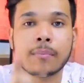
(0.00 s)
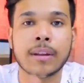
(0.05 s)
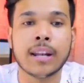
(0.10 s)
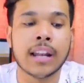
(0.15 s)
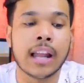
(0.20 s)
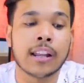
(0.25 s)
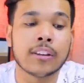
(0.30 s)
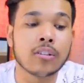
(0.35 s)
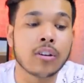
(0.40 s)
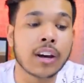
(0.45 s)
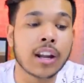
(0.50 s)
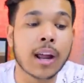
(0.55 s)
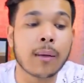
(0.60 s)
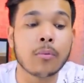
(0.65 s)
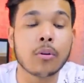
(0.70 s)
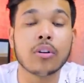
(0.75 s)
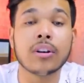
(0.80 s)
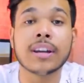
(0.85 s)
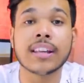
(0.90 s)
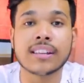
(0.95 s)
मिलना है तो अगर आप
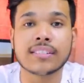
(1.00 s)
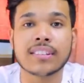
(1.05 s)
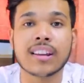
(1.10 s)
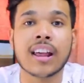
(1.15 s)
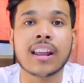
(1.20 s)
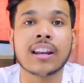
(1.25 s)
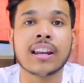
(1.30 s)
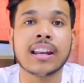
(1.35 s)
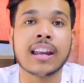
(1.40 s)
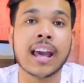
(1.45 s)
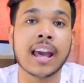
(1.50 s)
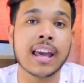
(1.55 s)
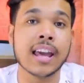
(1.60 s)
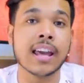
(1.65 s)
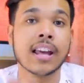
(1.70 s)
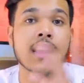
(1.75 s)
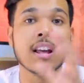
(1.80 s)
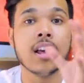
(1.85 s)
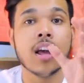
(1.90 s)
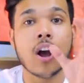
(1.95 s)
लोग को डीएसएलआर लेना है